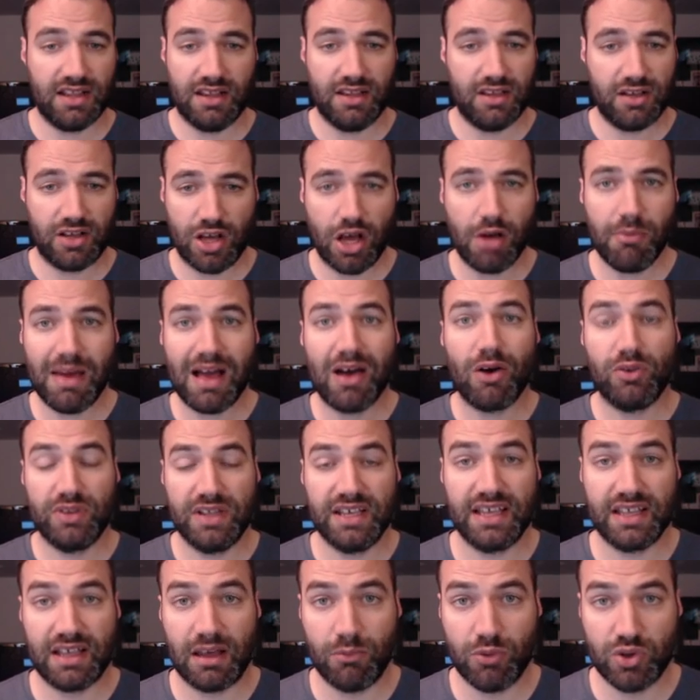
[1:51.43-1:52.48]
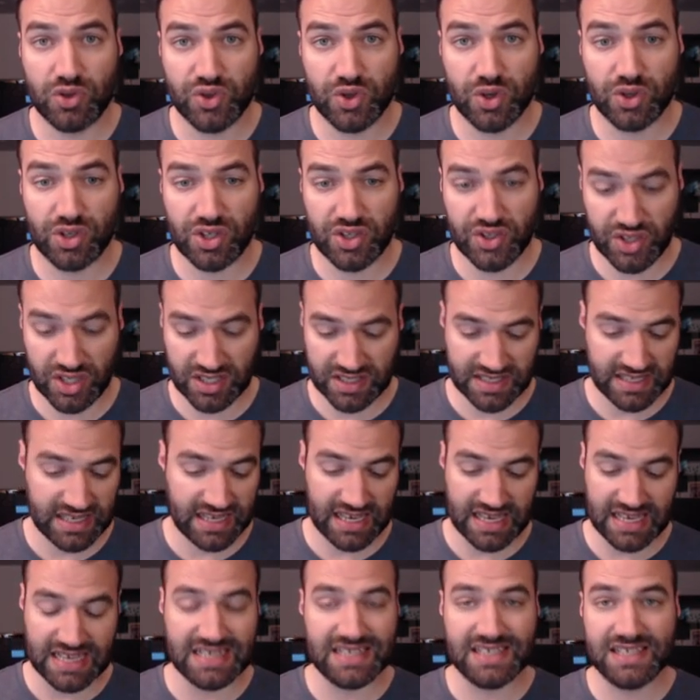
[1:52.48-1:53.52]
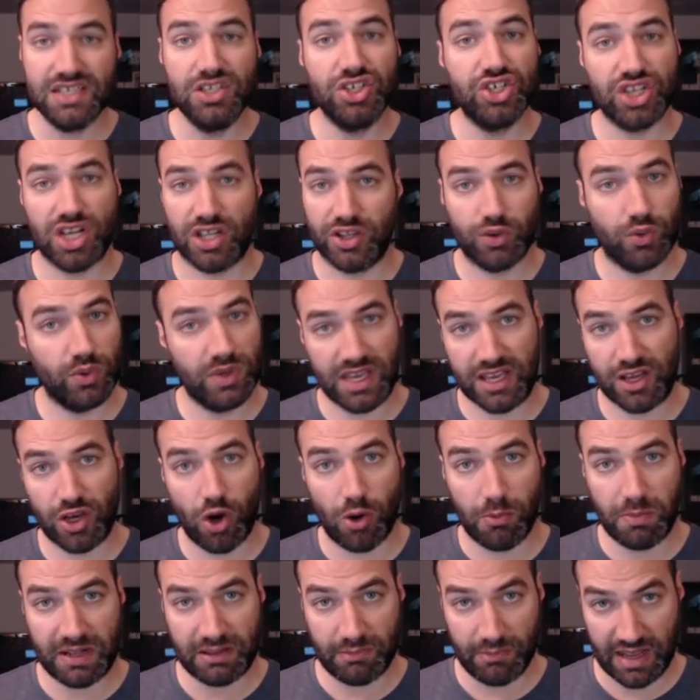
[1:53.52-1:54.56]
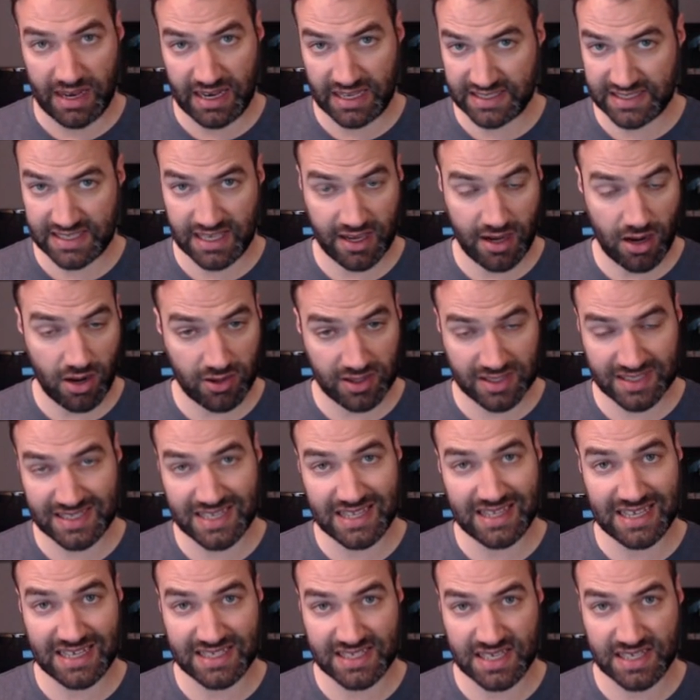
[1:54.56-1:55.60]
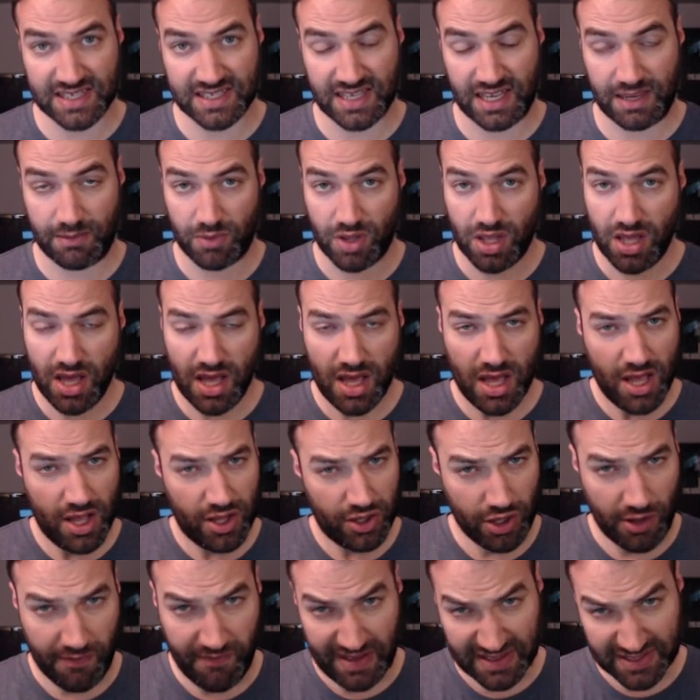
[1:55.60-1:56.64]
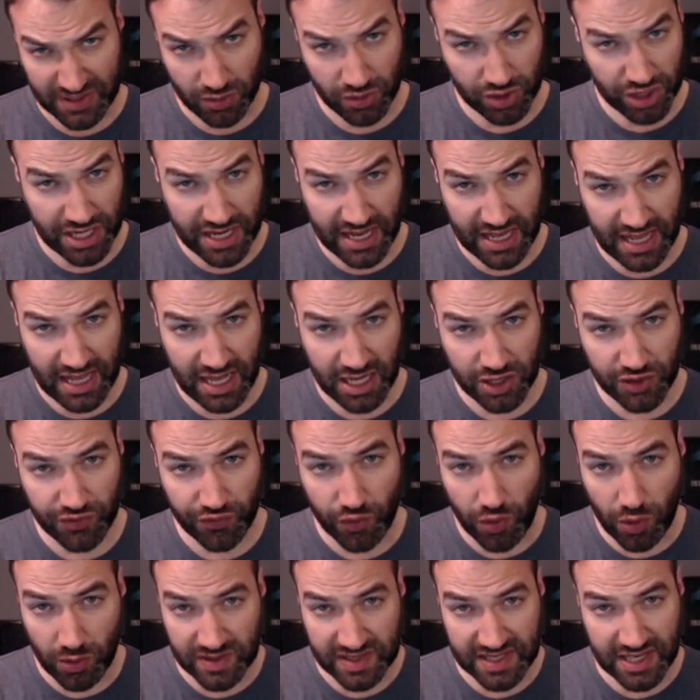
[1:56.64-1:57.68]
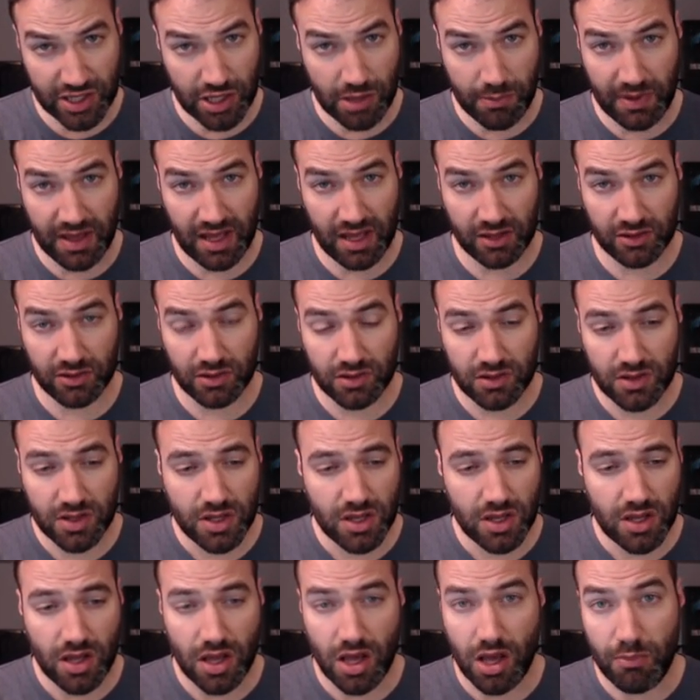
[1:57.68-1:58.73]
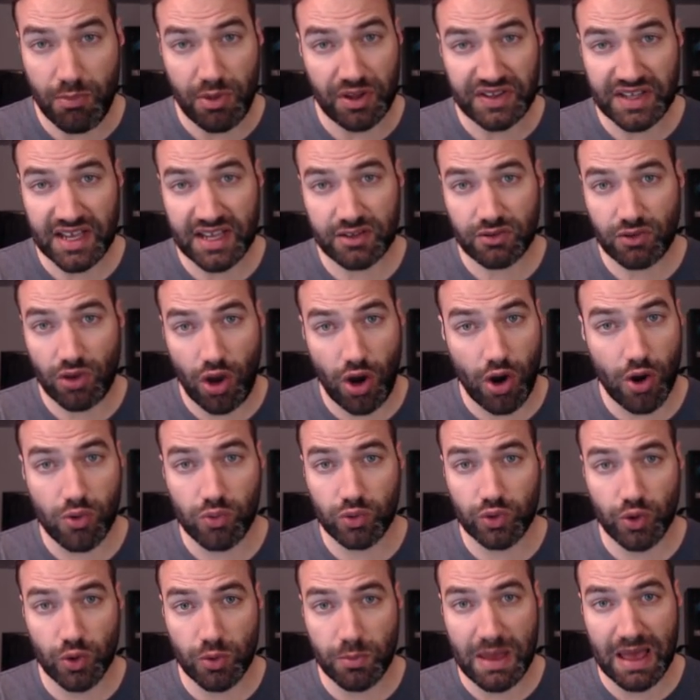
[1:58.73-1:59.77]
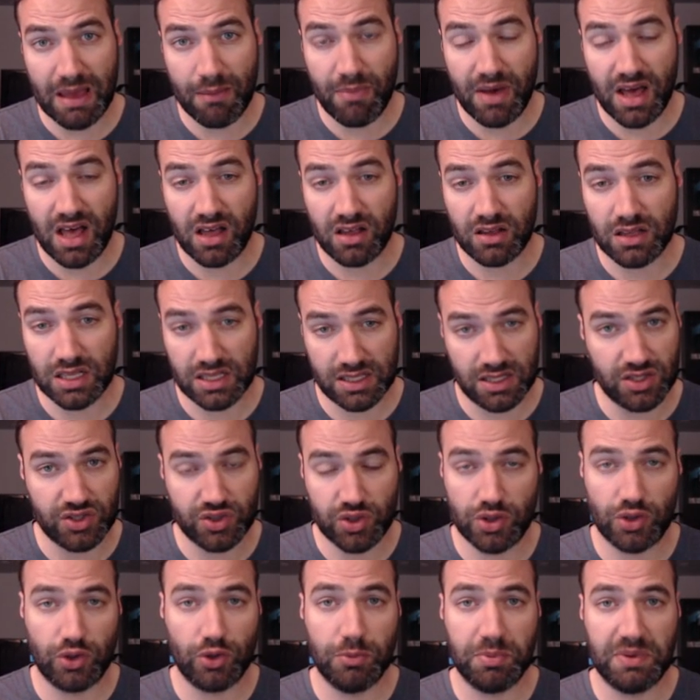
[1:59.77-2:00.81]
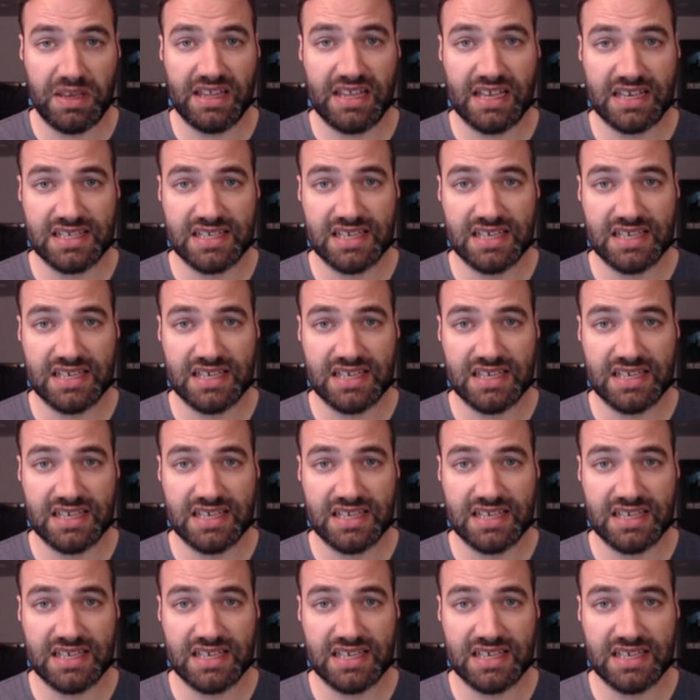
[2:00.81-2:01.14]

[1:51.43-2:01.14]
comment on est en mesure de sortir. Ici, le château est complètement à l'extérieur, c'est assez simple. De façon générale, je vous conseille de prendre euh, peut-être un ou deux barbares. Euh, c'est une troupe qui est assez